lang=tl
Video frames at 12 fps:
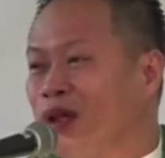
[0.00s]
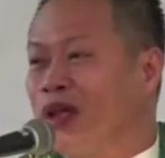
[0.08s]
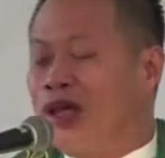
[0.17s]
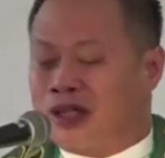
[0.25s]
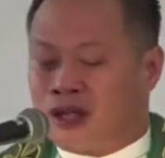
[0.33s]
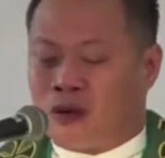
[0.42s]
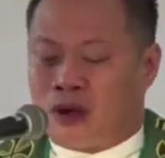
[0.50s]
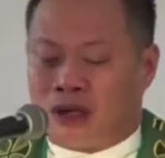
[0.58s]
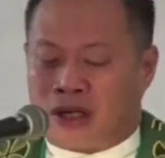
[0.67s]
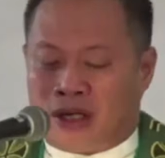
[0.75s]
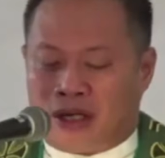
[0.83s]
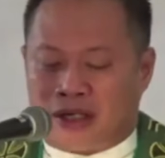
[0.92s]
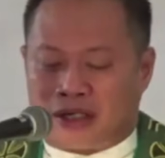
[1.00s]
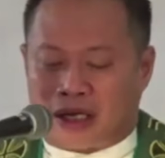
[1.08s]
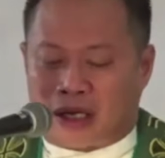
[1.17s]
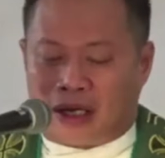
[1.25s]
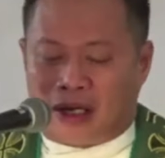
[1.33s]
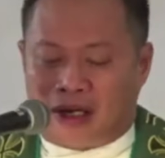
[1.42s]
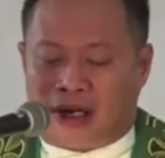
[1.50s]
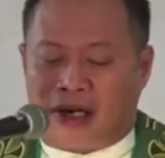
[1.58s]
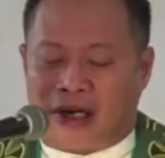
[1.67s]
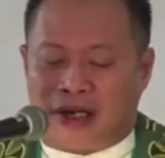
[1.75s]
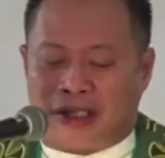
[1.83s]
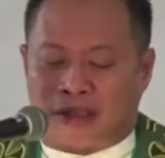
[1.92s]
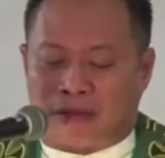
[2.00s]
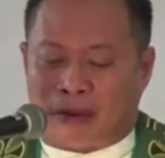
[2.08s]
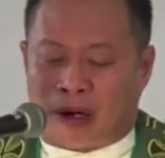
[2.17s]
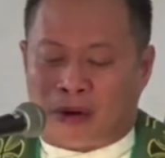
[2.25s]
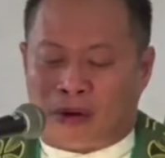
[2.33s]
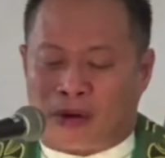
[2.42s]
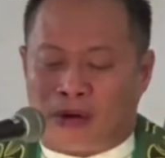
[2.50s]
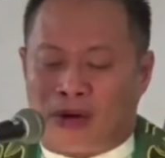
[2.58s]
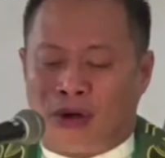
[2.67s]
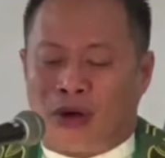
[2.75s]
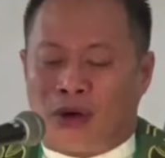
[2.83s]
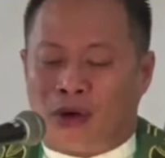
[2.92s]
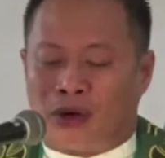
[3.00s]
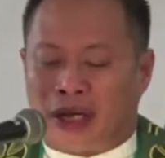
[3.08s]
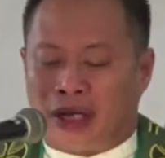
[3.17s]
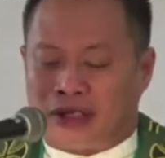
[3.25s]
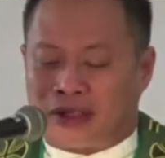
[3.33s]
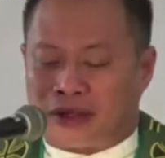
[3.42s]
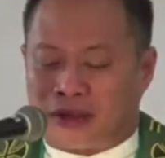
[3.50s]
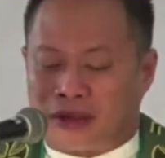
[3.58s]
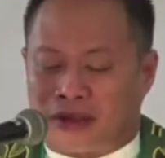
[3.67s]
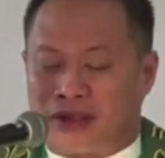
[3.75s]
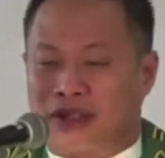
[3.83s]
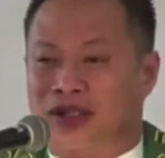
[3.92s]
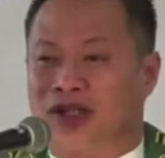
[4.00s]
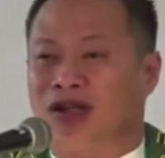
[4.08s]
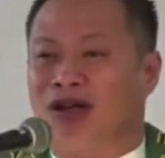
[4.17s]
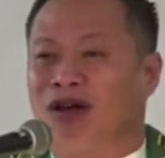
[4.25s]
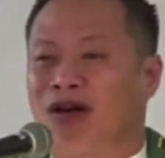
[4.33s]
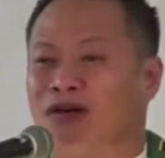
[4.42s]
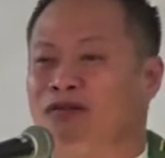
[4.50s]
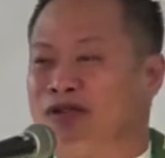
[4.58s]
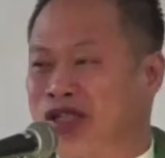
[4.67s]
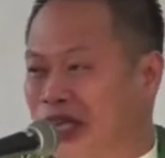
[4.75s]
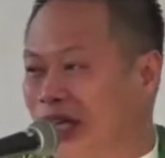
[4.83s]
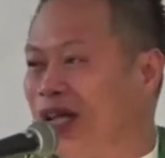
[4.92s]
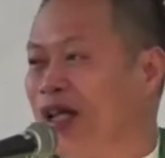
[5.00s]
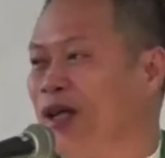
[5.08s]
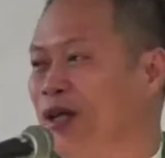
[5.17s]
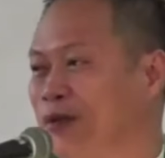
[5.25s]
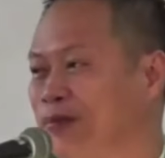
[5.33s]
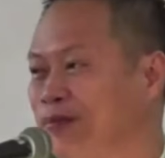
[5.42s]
Gitawag kini sa in English paog occasions of sin.